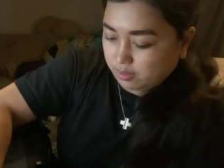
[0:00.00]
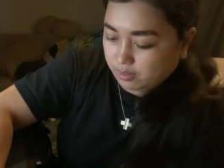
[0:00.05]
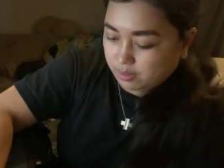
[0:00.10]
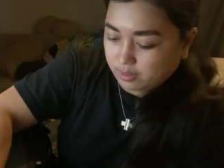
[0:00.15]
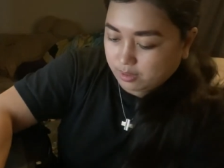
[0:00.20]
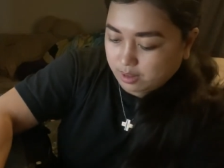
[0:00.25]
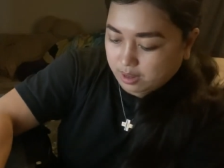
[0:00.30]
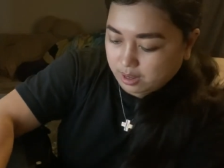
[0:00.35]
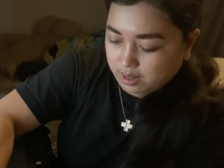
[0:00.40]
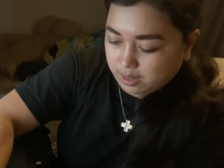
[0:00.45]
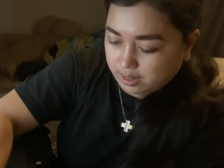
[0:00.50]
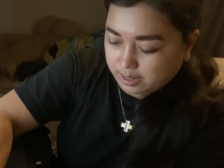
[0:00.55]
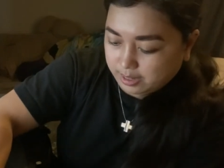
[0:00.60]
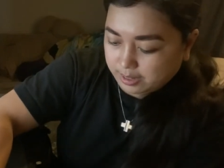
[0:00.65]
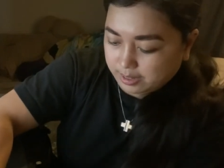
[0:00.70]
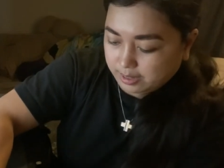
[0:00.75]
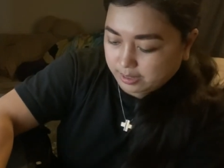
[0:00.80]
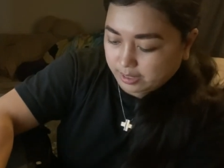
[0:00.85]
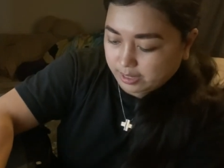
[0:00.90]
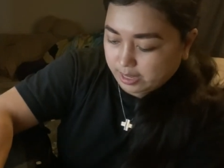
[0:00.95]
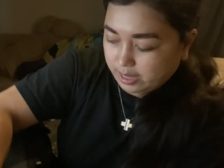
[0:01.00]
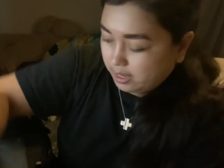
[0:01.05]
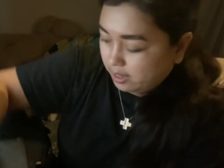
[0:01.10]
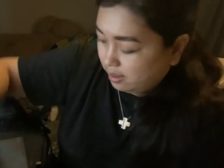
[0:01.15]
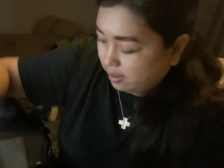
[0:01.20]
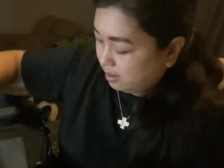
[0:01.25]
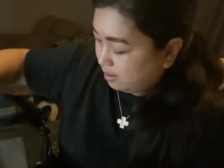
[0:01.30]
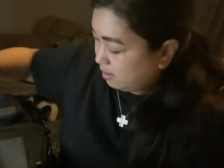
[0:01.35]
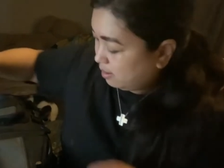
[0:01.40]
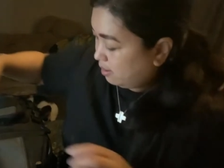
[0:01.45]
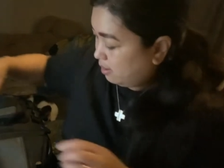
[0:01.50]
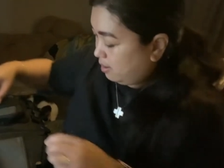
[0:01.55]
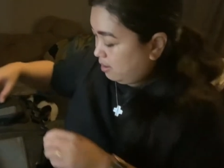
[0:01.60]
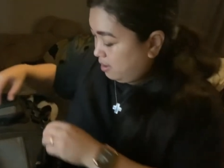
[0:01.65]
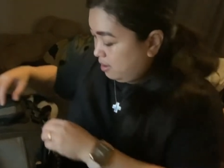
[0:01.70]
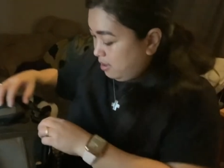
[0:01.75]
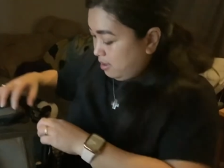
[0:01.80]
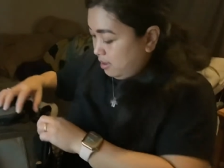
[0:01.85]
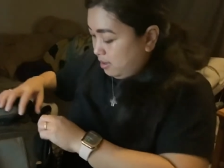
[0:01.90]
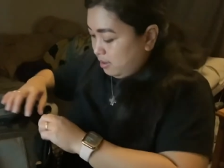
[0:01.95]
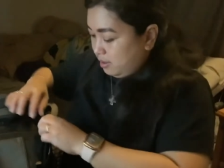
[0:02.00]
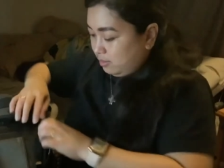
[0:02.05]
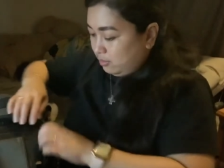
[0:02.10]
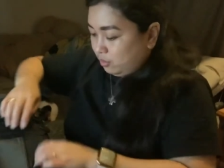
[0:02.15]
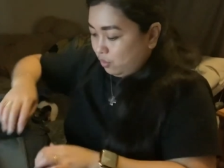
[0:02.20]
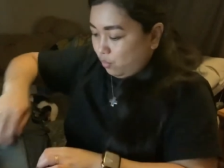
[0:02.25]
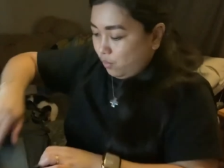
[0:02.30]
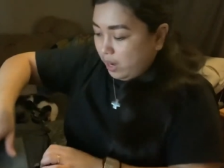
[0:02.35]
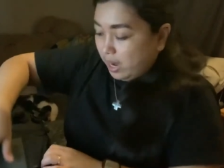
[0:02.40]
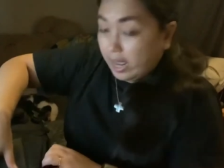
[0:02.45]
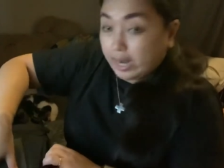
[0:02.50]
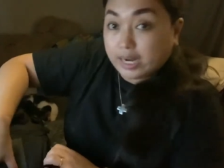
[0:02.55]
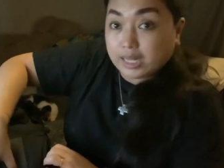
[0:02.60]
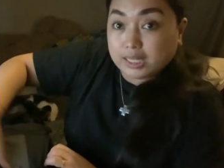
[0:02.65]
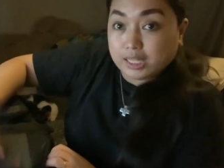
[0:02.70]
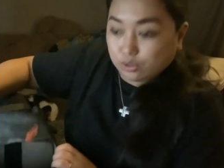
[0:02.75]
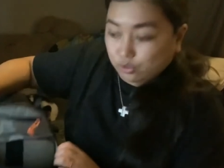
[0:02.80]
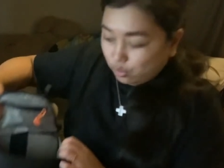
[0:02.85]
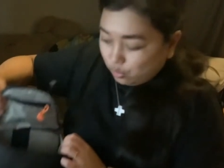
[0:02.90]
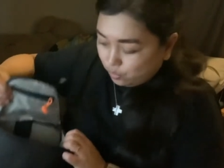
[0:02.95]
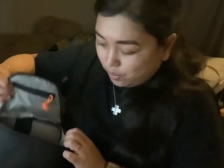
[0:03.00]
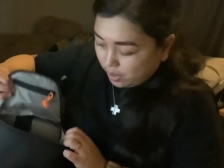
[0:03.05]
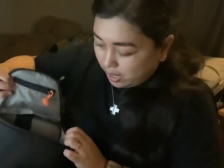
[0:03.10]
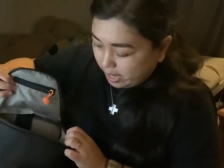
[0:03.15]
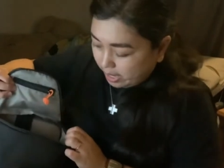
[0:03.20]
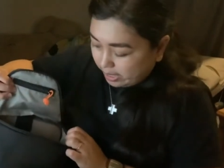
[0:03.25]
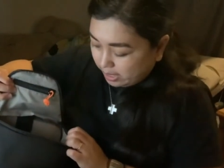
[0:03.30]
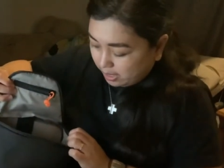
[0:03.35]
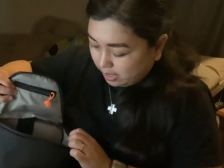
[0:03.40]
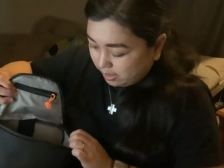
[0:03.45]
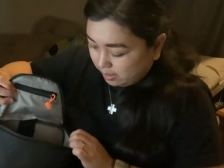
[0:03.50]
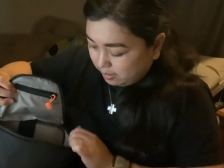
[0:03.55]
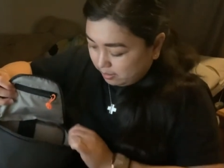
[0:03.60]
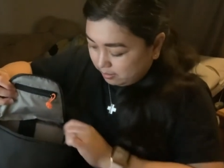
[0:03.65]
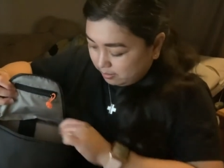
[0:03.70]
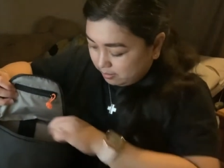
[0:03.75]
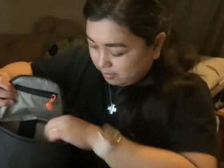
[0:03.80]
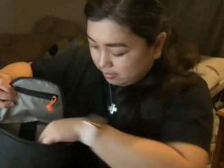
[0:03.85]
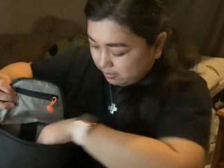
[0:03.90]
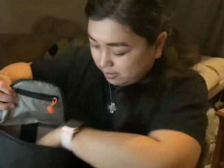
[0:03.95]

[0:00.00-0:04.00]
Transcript: uh, okay, so wala na dito, wala nang,